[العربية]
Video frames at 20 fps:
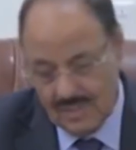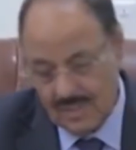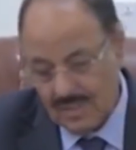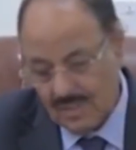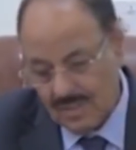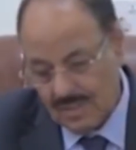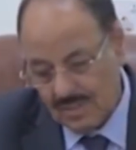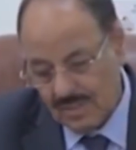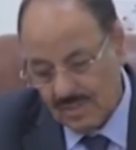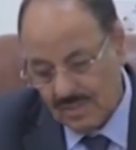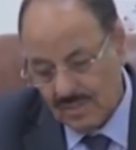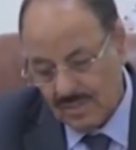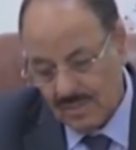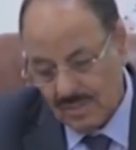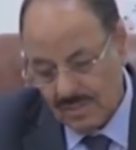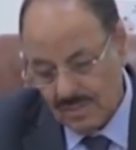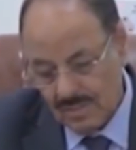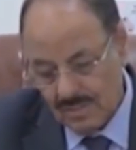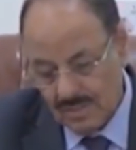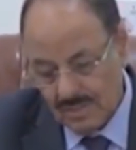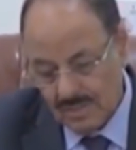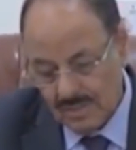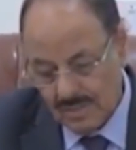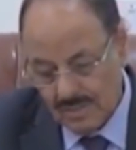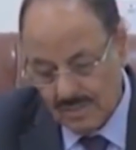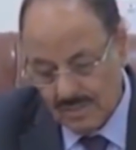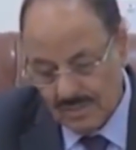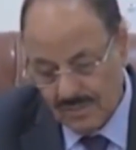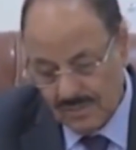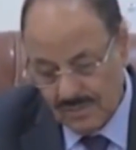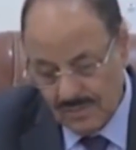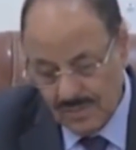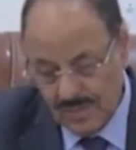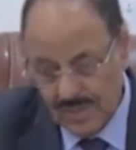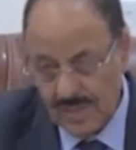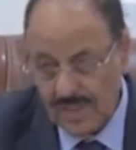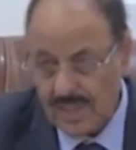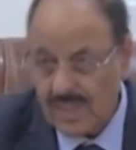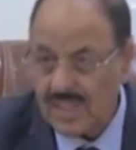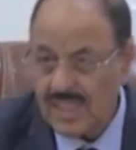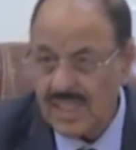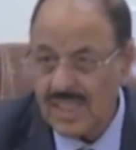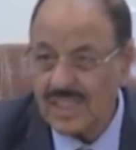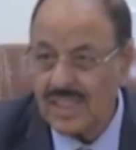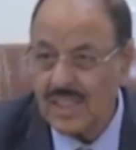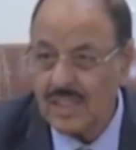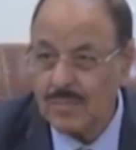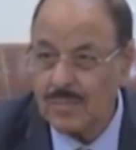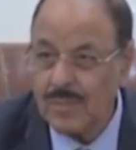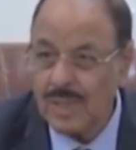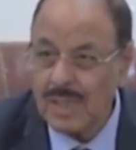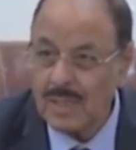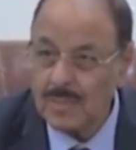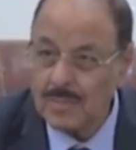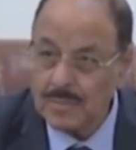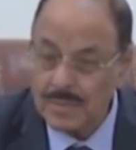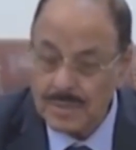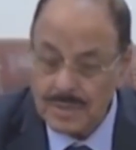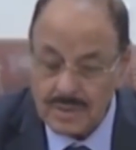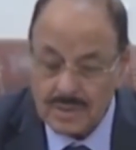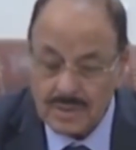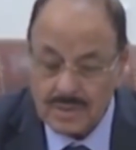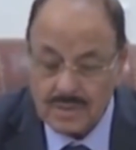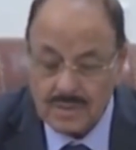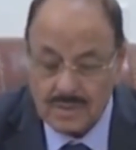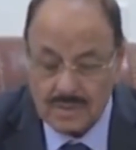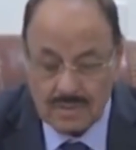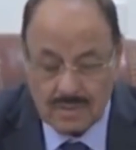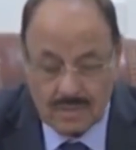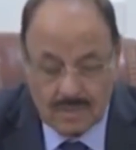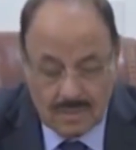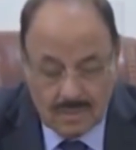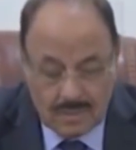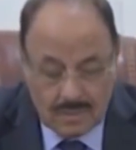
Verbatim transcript: والسادسة والسابعة أن المؤسسة العسكرية